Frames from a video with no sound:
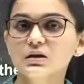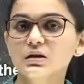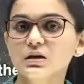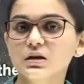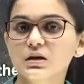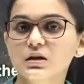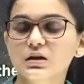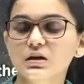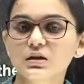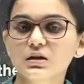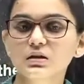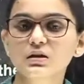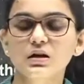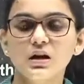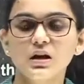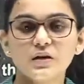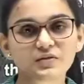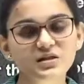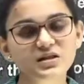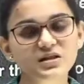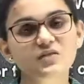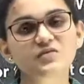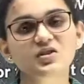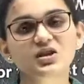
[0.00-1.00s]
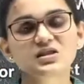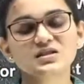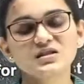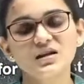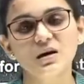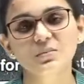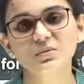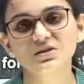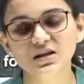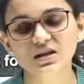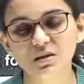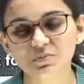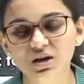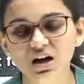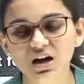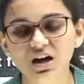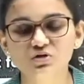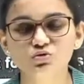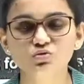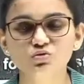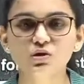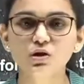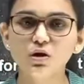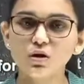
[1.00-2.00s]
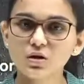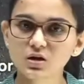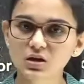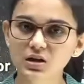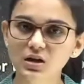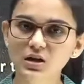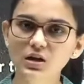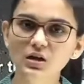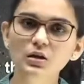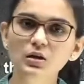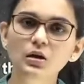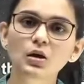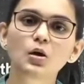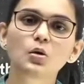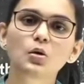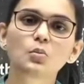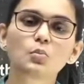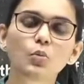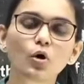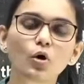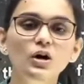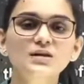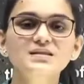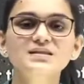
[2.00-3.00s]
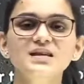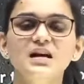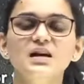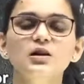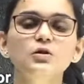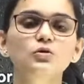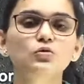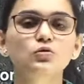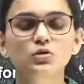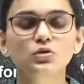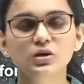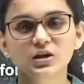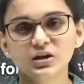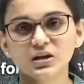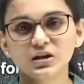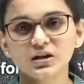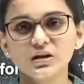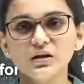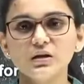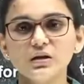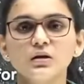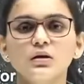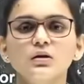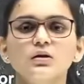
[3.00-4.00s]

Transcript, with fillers: कि केवीएस की वैकेंसी आपके सामने आ चुकी है और ये बहुत सारे लोगों के लिए